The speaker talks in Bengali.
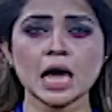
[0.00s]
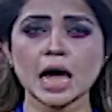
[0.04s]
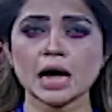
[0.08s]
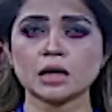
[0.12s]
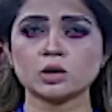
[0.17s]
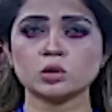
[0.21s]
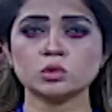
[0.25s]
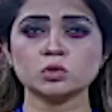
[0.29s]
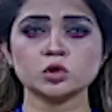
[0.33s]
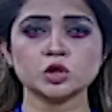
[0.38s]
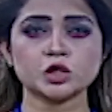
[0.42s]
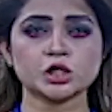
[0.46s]

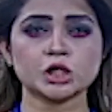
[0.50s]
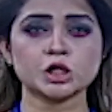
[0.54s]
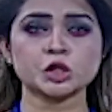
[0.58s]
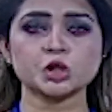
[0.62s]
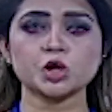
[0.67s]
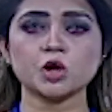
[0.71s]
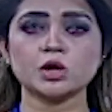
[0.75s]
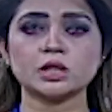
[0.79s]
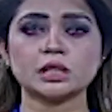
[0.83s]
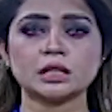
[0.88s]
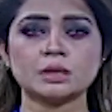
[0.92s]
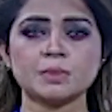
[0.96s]
এখনও শেষ
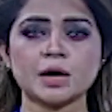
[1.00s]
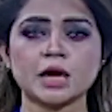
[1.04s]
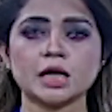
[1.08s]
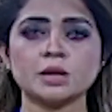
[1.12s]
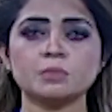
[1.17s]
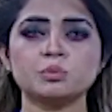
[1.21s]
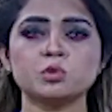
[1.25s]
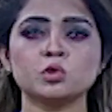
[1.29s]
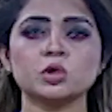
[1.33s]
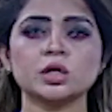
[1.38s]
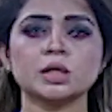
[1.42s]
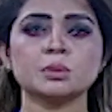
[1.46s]
হয়নি
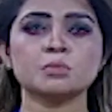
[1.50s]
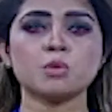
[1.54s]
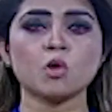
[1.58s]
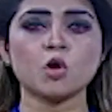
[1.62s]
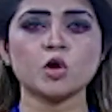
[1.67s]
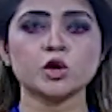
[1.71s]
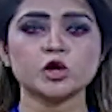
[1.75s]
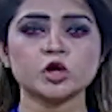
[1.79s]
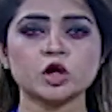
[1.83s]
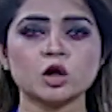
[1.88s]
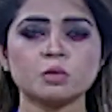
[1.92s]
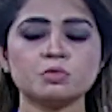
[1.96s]
মেহেরপুরের
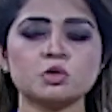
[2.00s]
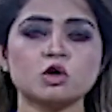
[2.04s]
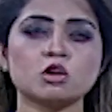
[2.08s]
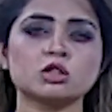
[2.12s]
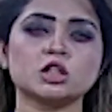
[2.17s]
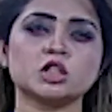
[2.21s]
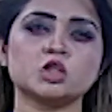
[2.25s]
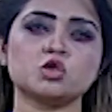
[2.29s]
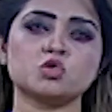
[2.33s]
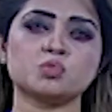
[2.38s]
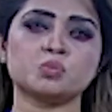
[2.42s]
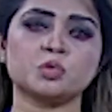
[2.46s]
ভৈরব
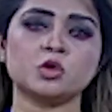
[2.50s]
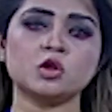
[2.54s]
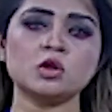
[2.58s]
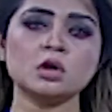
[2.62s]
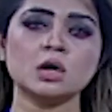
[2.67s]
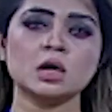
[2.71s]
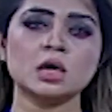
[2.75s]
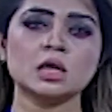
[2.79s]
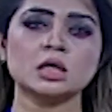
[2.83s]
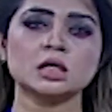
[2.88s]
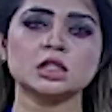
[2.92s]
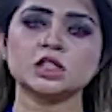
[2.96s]
নদের উপর
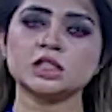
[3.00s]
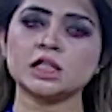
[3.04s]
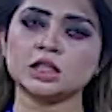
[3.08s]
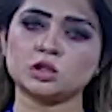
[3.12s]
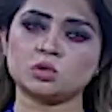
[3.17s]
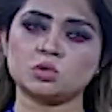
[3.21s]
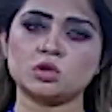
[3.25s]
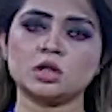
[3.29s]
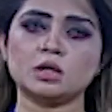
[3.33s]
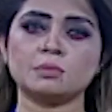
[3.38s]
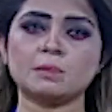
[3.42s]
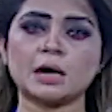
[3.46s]

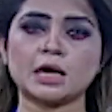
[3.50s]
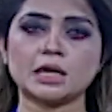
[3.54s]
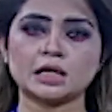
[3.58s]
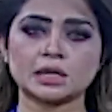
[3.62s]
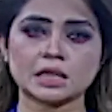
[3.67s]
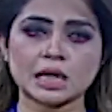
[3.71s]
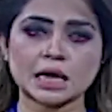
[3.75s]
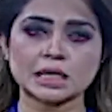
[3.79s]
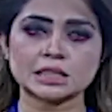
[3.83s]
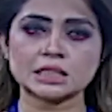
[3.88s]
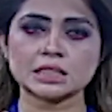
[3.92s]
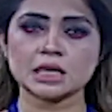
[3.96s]
সেতু নির্মাণের
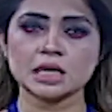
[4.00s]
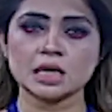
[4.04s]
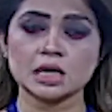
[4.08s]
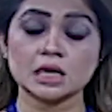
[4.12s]
কাজ